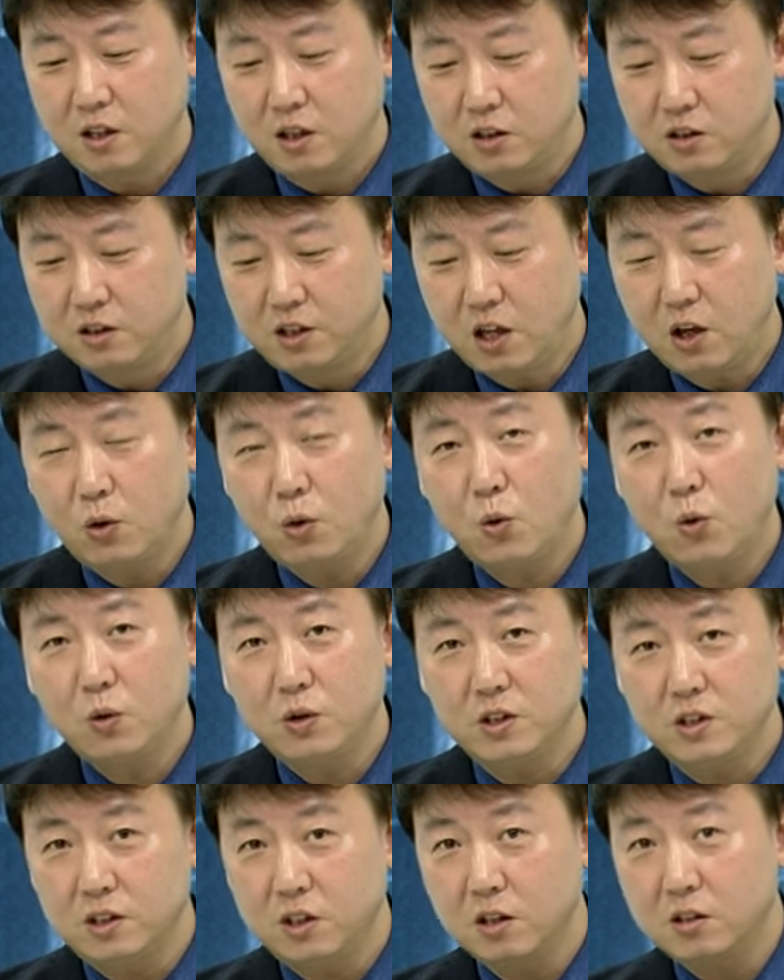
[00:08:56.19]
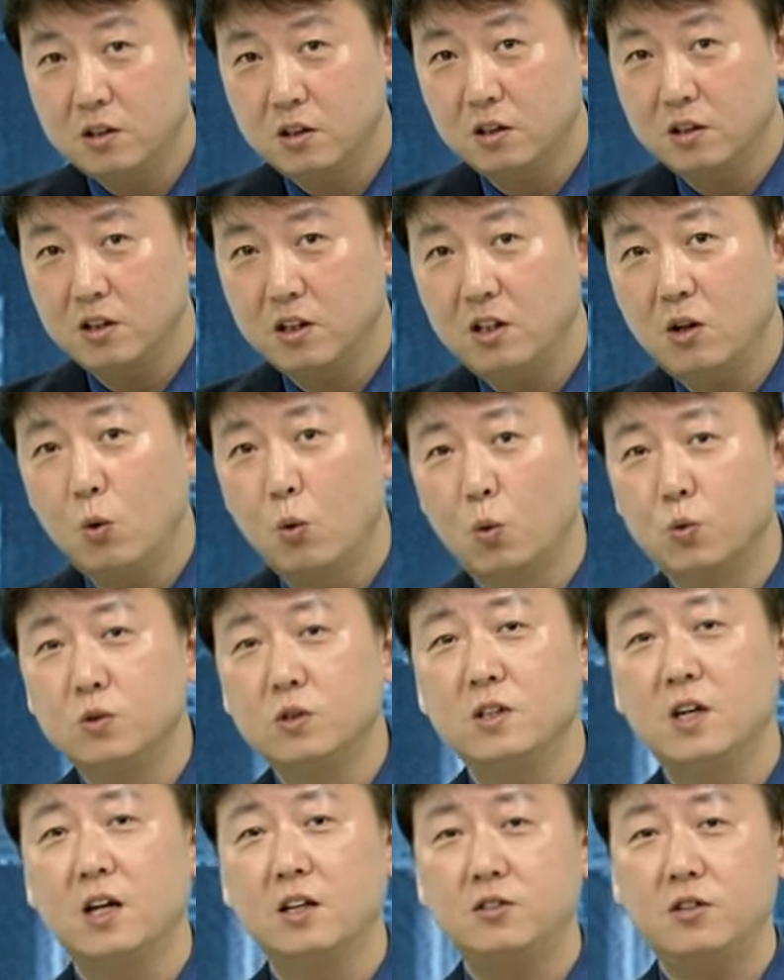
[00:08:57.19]
그대로 이었더니
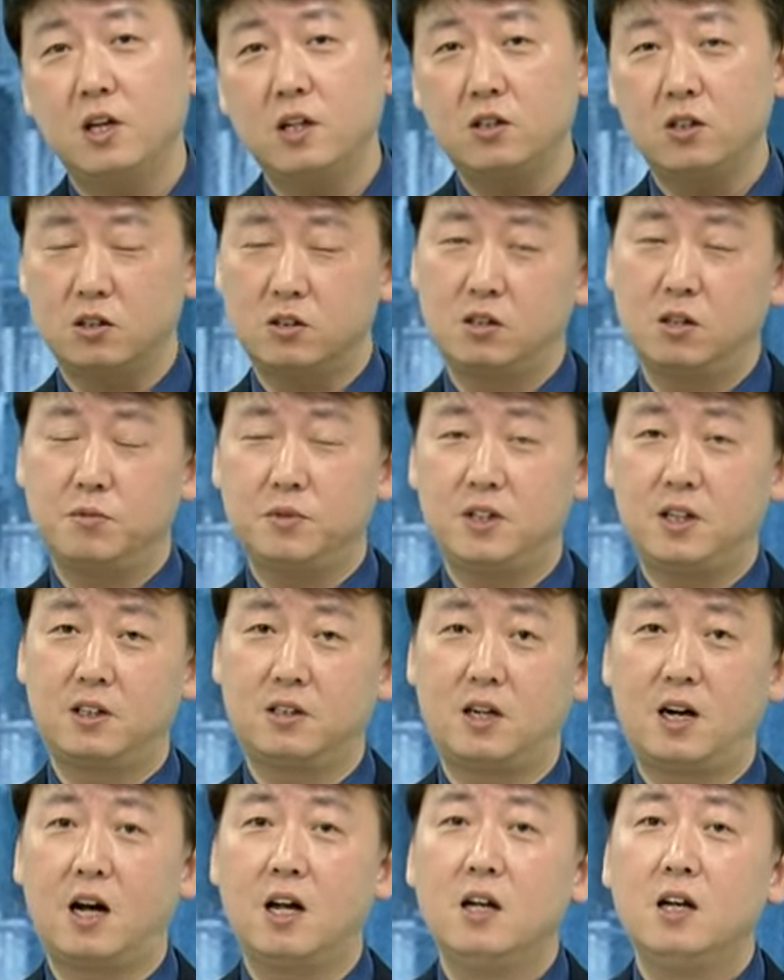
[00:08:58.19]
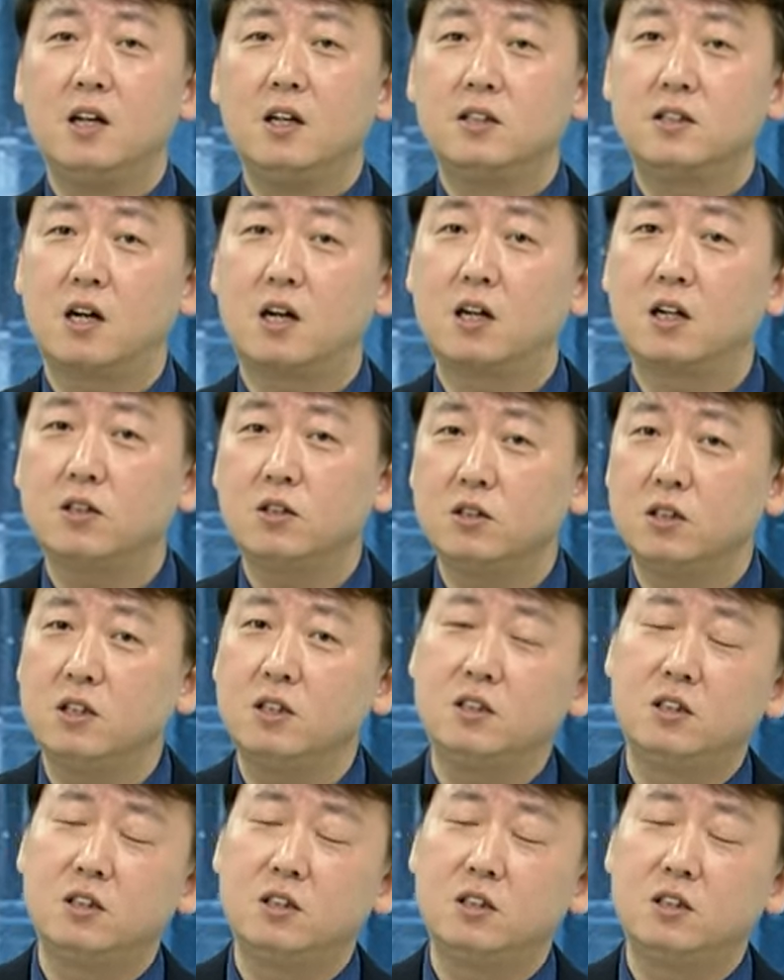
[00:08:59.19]
오늘의 최저점이 되더라. 자, 그래서 이